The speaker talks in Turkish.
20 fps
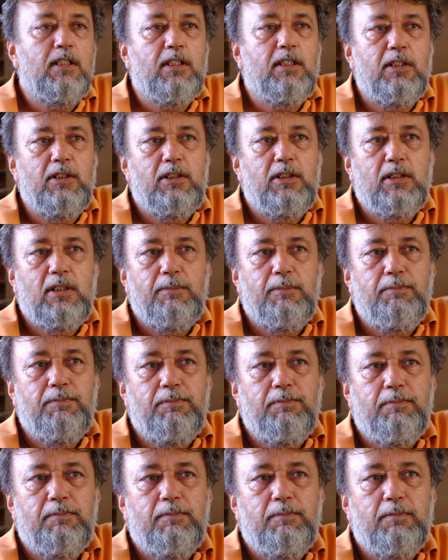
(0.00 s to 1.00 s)
tanıştım.
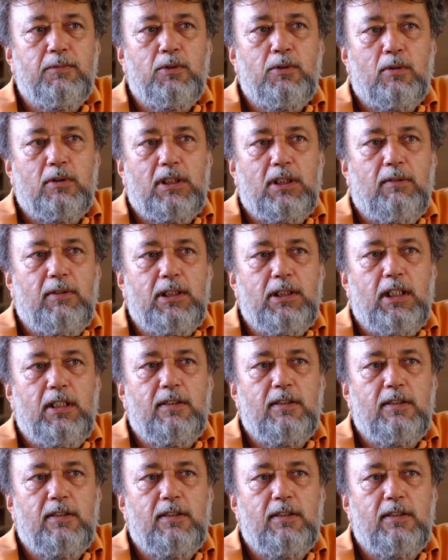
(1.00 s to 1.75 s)
Çok sevecen